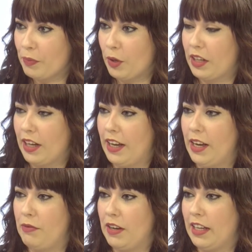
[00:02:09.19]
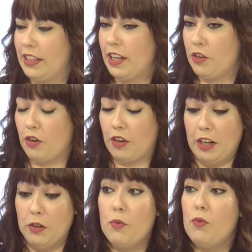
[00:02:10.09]
porque fíjate que yo creo
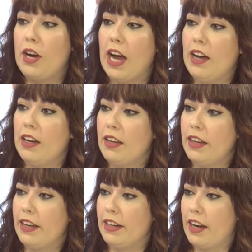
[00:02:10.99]
que nunca eh,